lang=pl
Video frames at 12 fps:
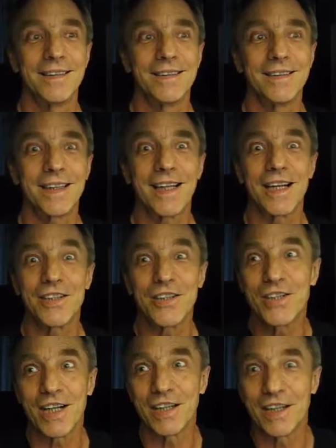tak jak
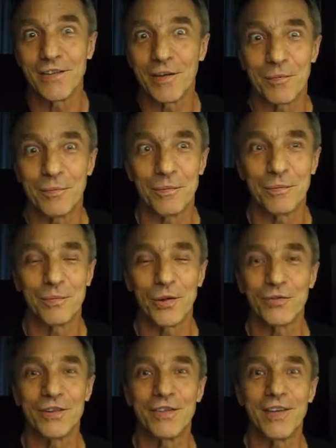dzisiaj, nie wiem,
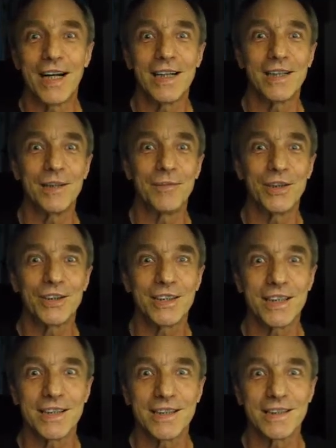porównywalny
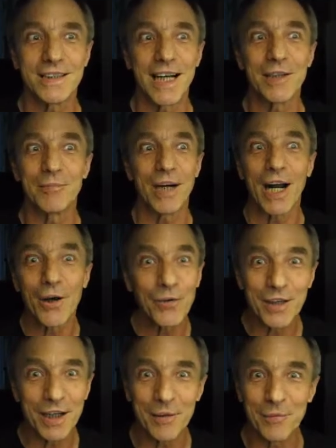może z Dan
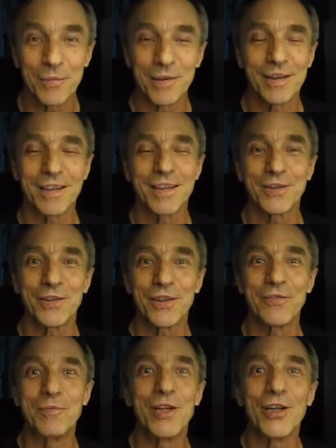Brownem, e,
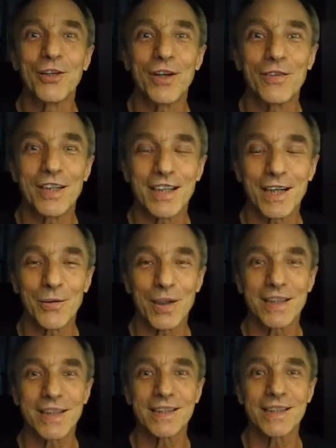który w milionowych
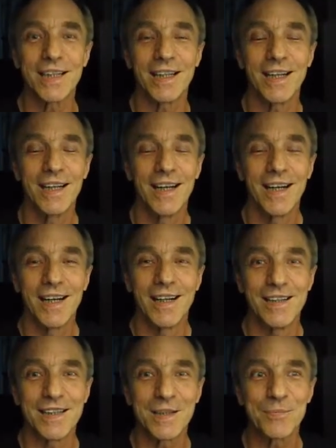nakładach się
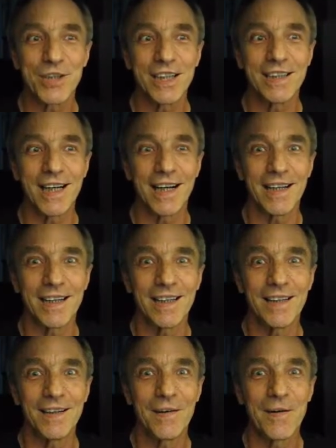
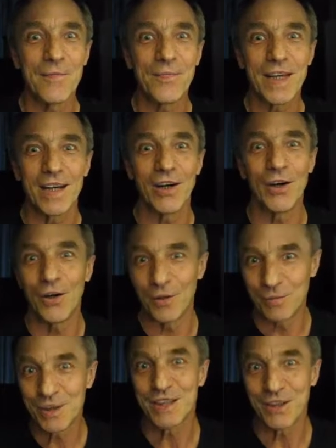sprzedaje o,
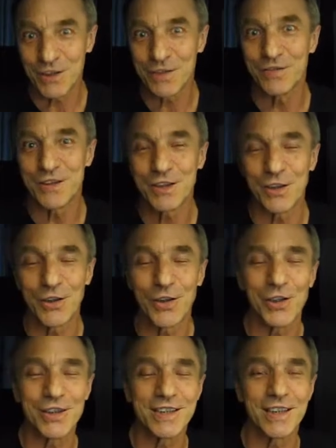myślę oczywiście o
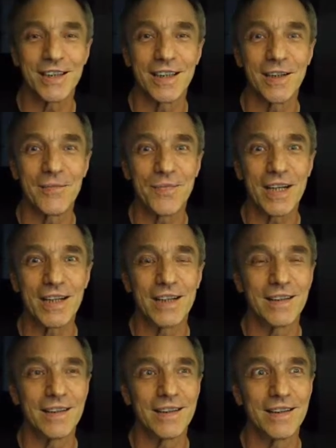kodzie
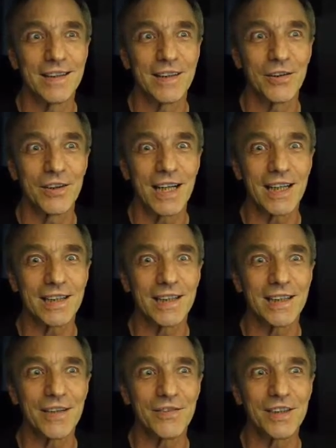e, Leonarda
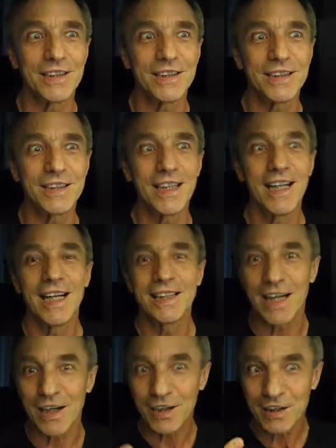da Vinci,
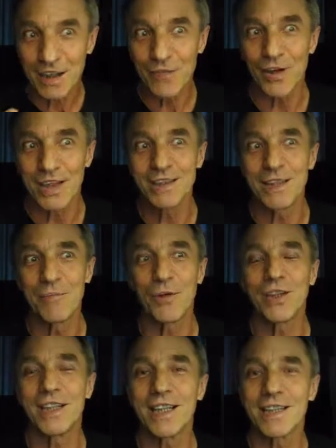tak te właśnie
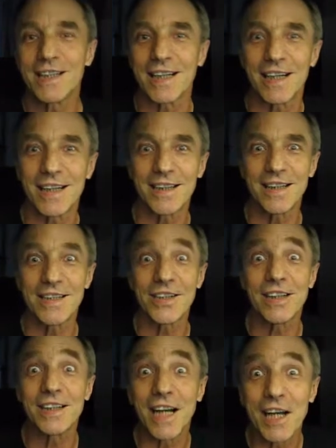monita secreta,
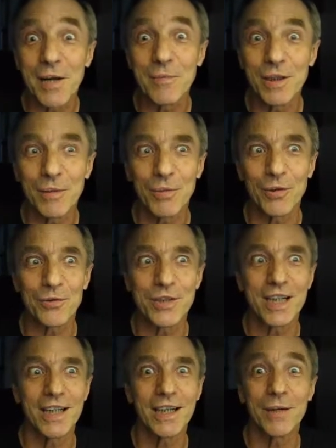czyli tajemne
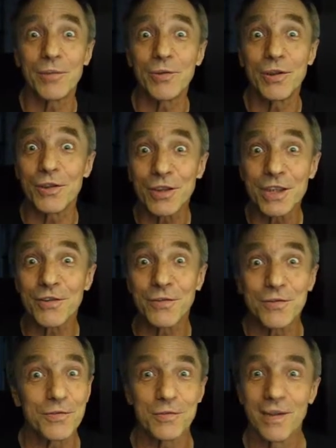pouczenia, były
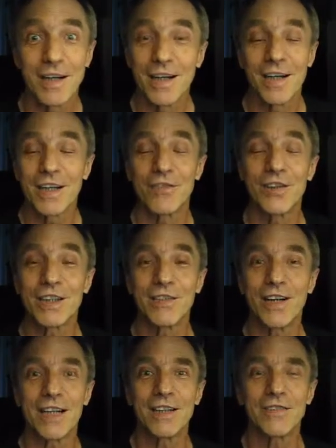rozchwytane
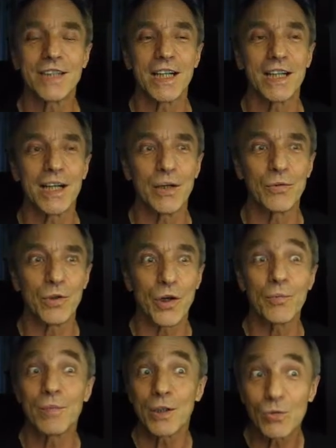chwytywane w całej
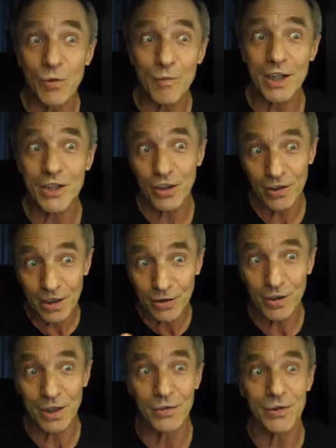Europie, tłumaczone.
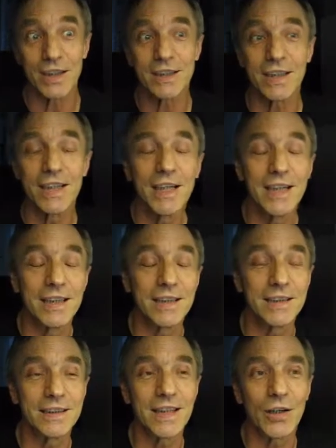Tu akurat
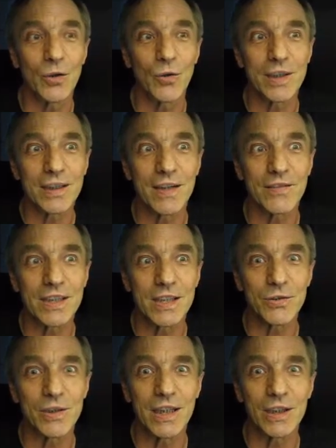y, ta okładka
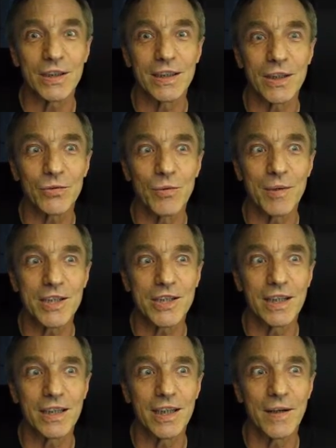wskazuje na, na
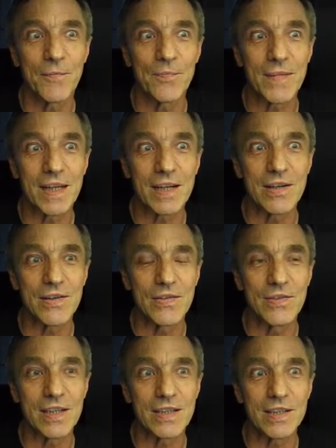tłumaczenie
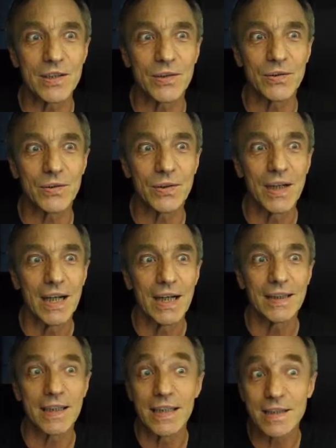mm, w języku,
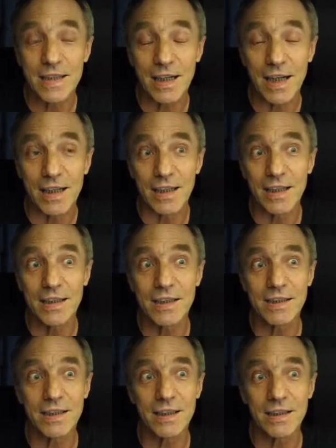na język
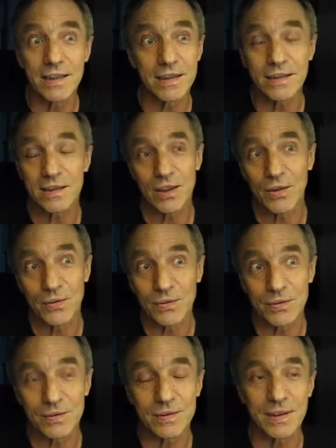angielski,
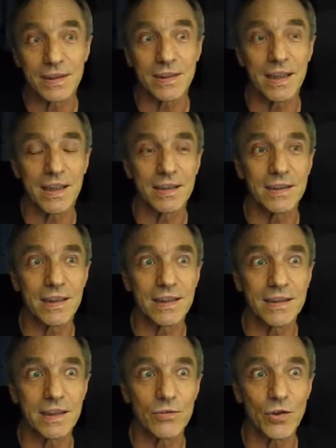są też na, na
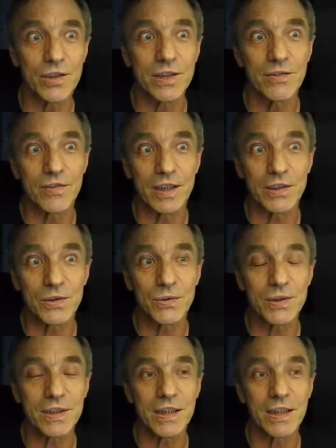język włoski,
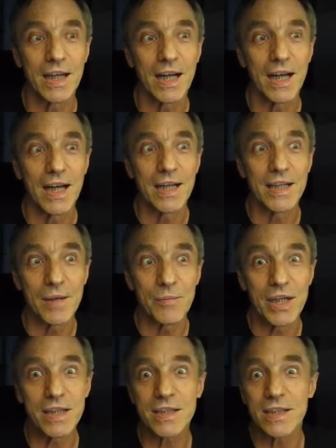francuski,
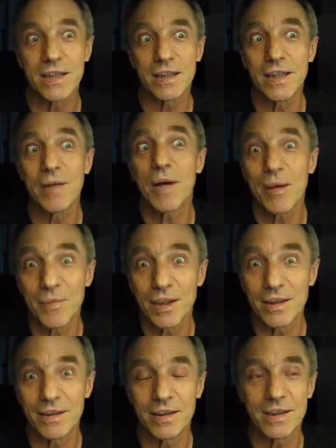niemiecki. Nie
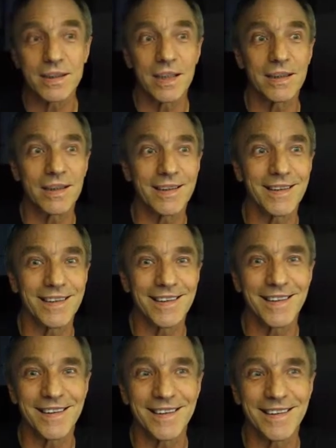mamy niestety
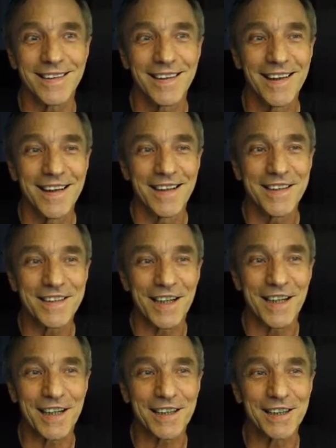tych y,
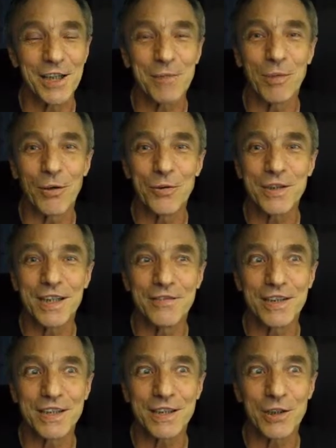sekretnych pouczeń w
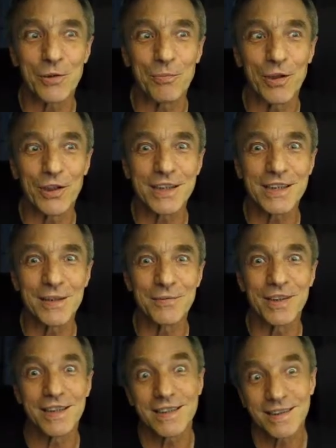języku polskim,
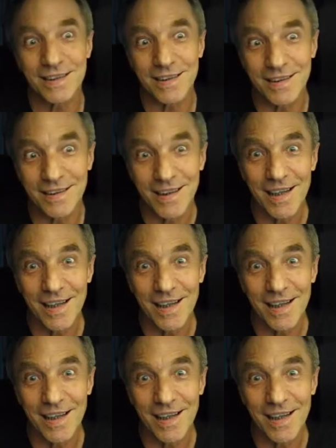więc y,